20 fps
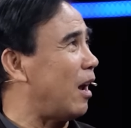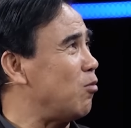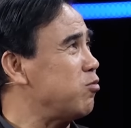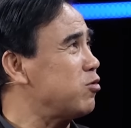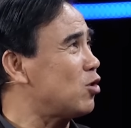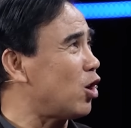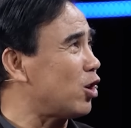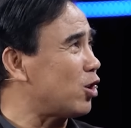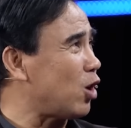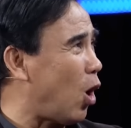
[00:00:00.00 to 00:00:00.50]

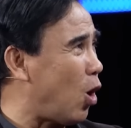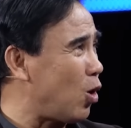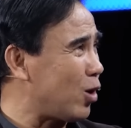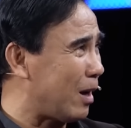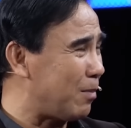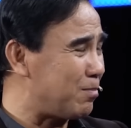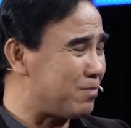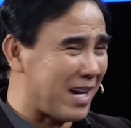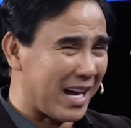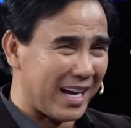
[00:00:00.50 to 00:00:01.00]
chất lỏng
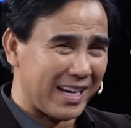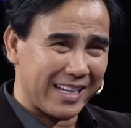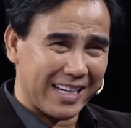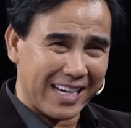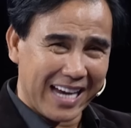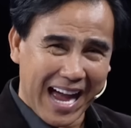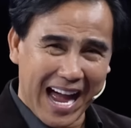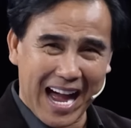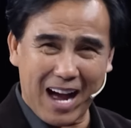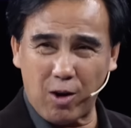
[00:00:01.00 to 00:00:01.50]
có độ
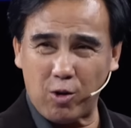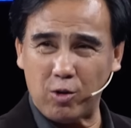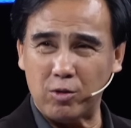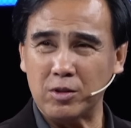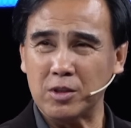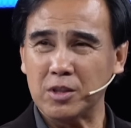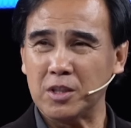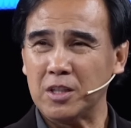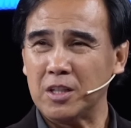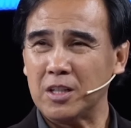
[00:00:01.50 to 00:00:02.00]
đậm đặc
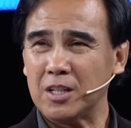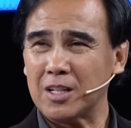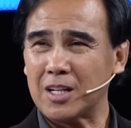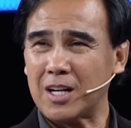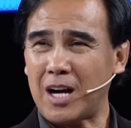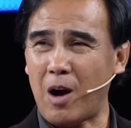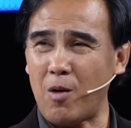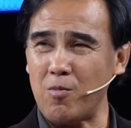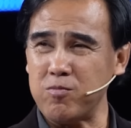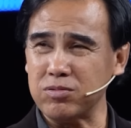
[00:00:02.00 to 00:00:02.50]
cao
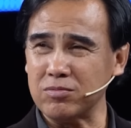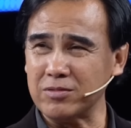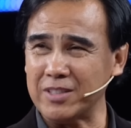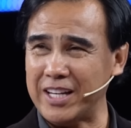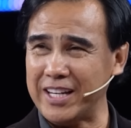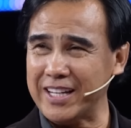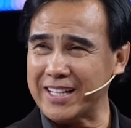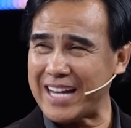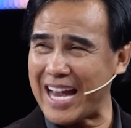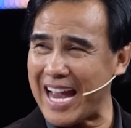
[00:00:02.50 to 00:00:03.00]

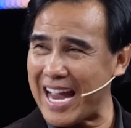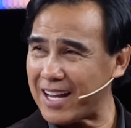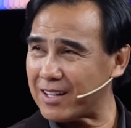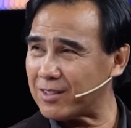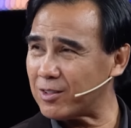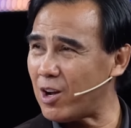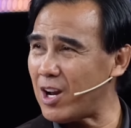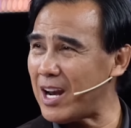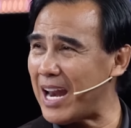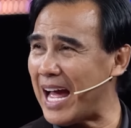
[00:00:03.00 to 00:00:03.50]
không gì
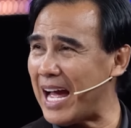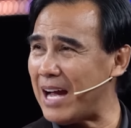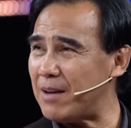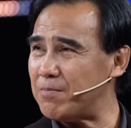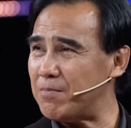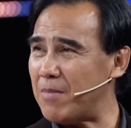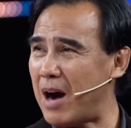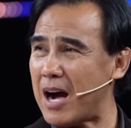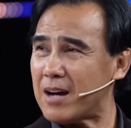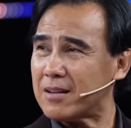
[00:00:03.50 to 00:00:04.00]
khác
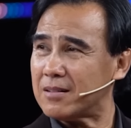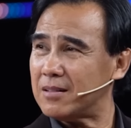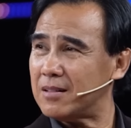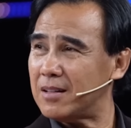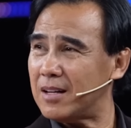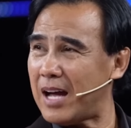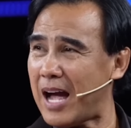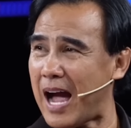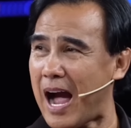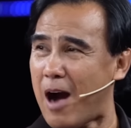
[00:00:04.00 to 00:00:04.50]
đó là
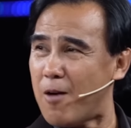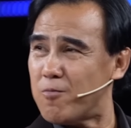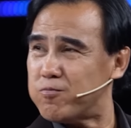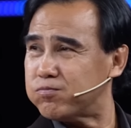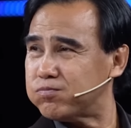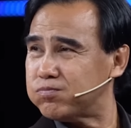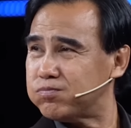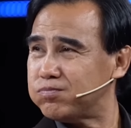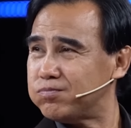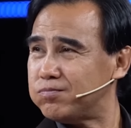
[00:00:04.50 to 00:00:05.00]
mật
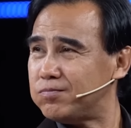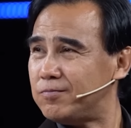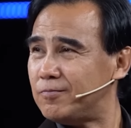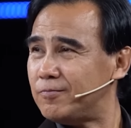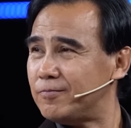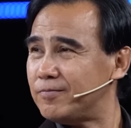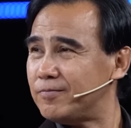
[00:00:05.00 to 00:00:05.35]
ong